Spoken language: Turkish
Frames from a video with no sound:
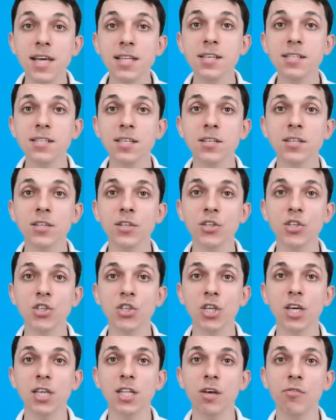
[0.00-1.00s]
Yeni
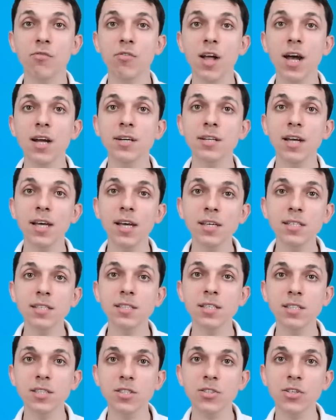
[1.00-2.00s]
stratejik hedefler
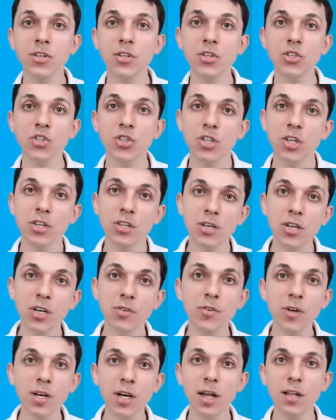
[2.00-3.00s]
eski stratejinin
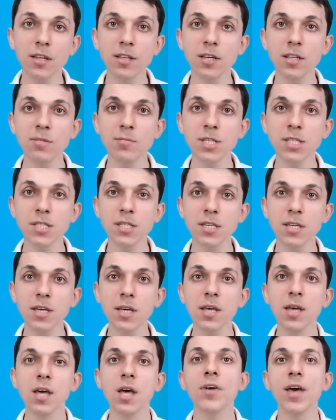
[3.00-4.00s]
rafa kaldırılmasını